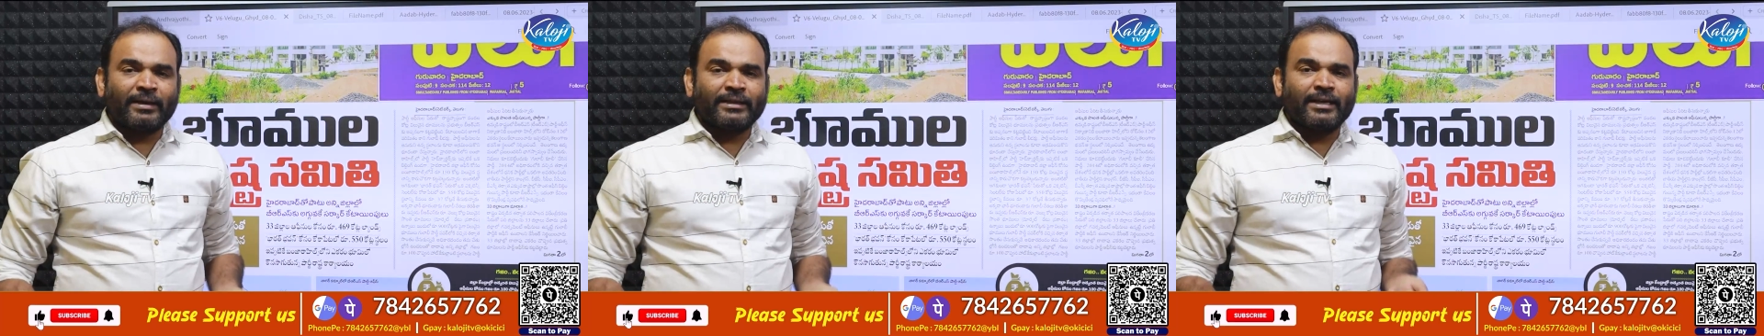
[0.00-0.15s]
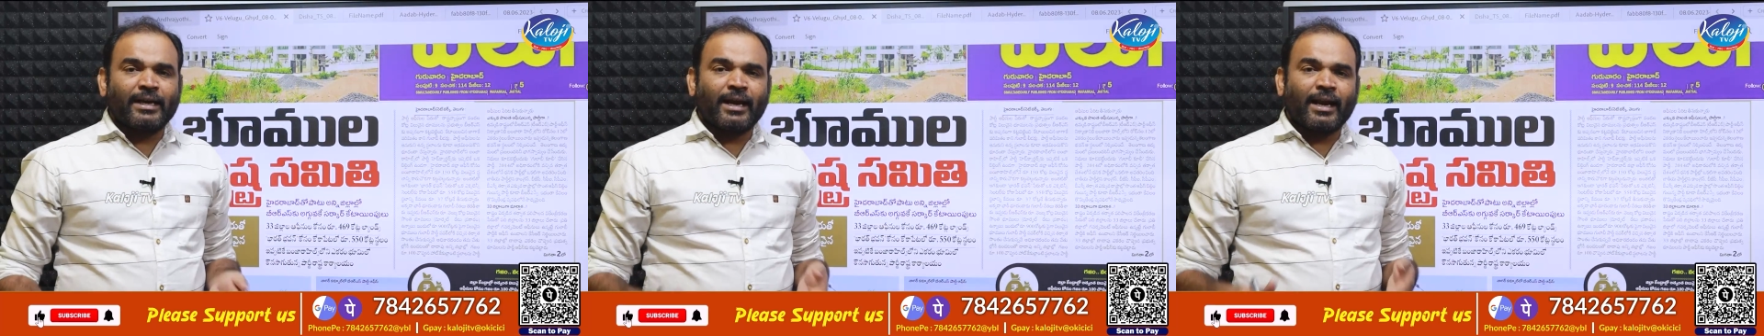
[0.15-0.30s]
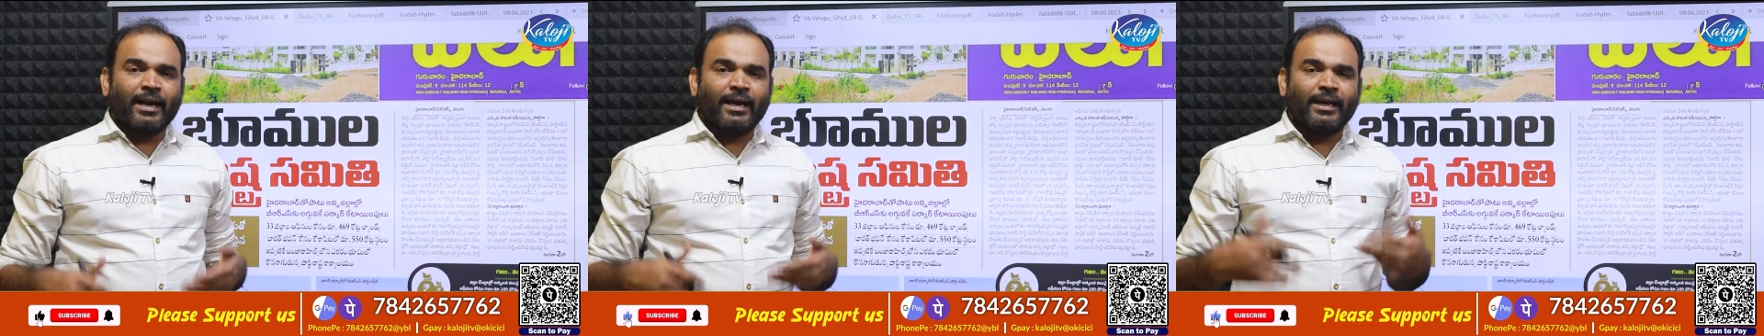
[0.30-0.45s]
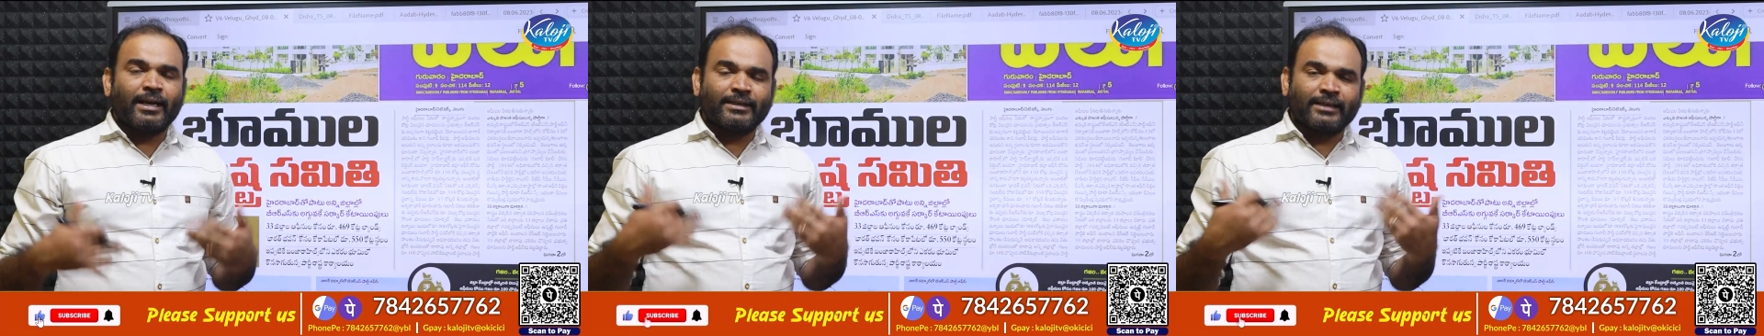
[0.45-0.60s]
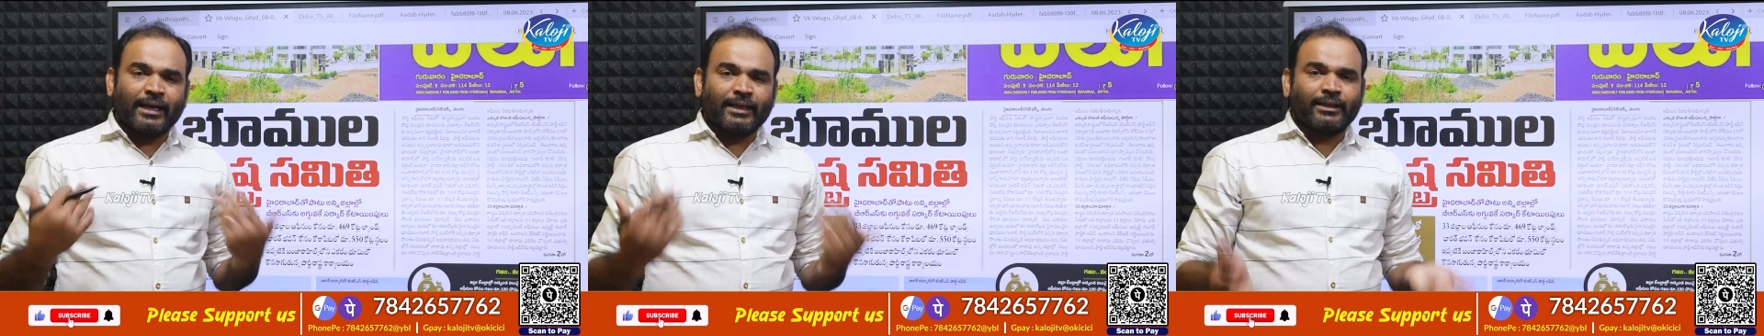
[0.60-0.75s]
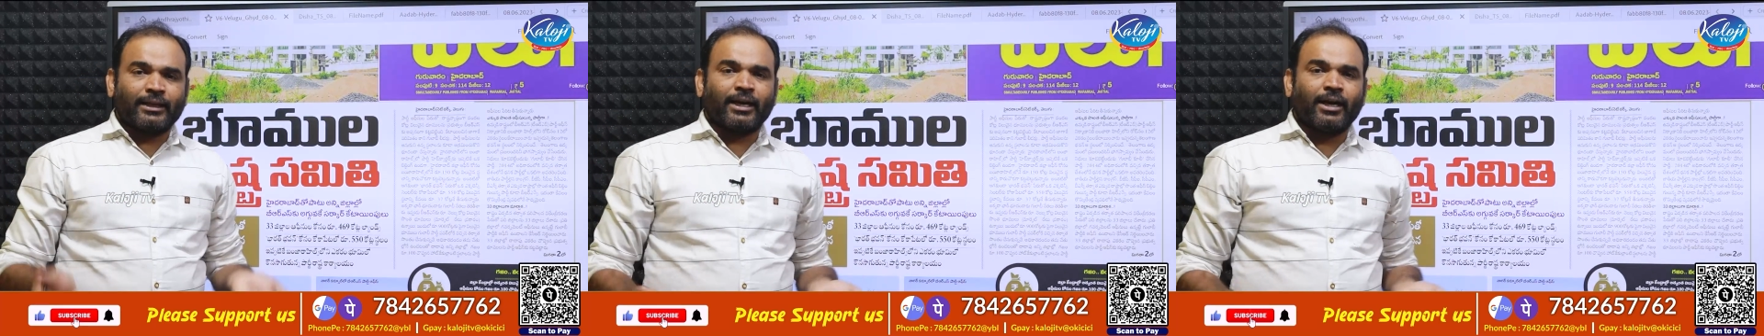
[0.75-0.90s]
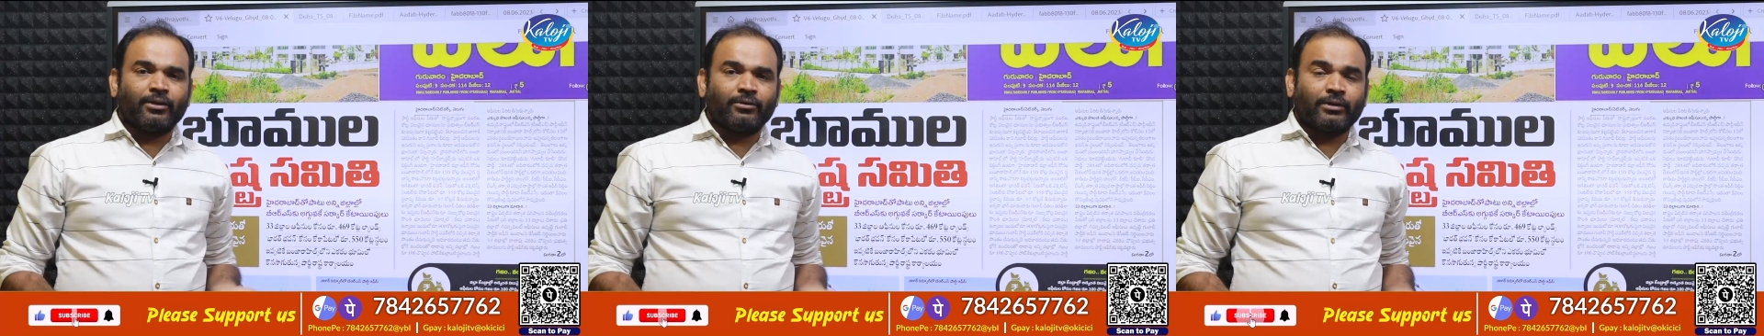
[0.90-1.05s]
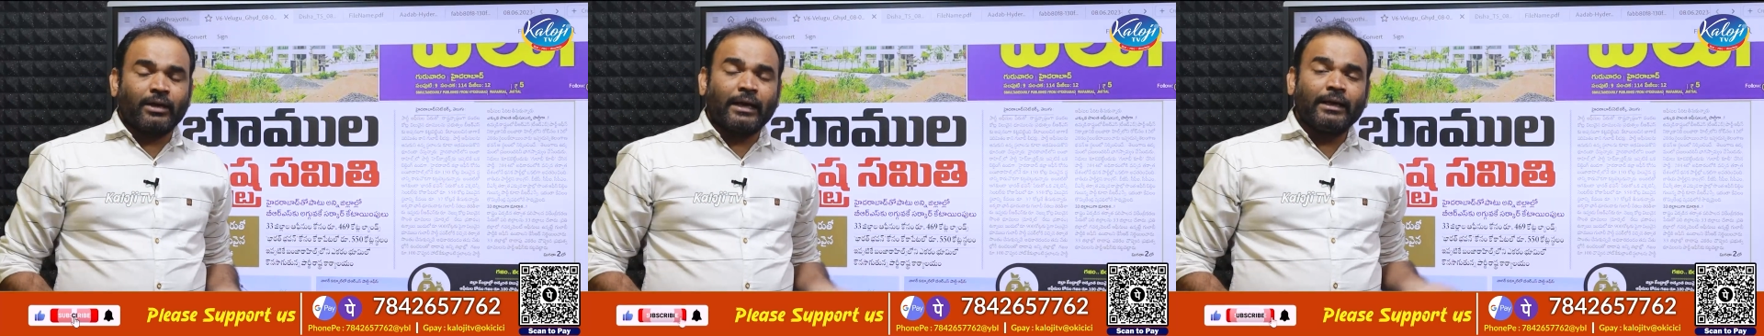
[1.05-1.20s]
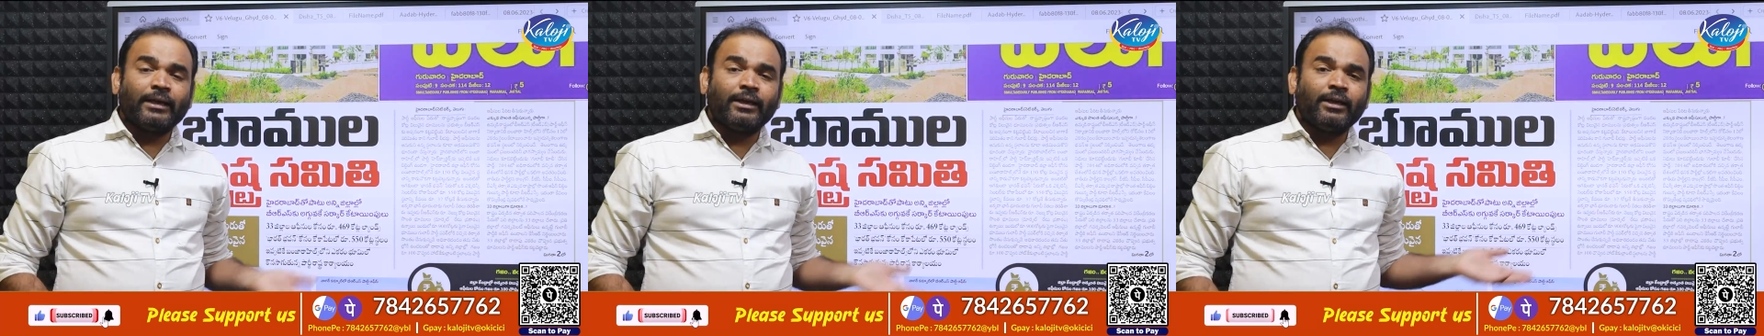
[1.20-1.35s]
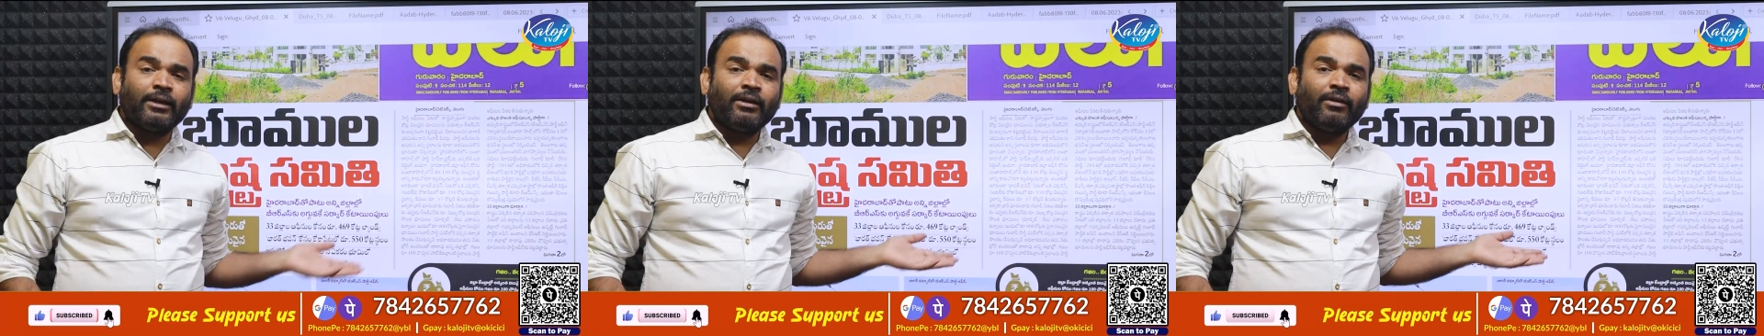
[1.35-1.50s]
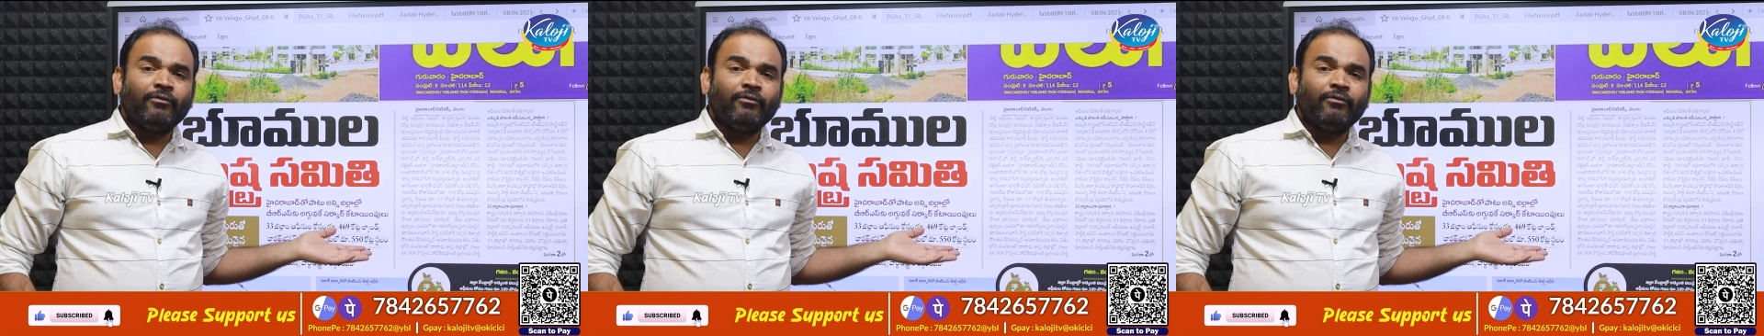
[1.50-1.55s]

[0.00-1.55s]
పని చేయండి అంటే శాత కాదు కానీ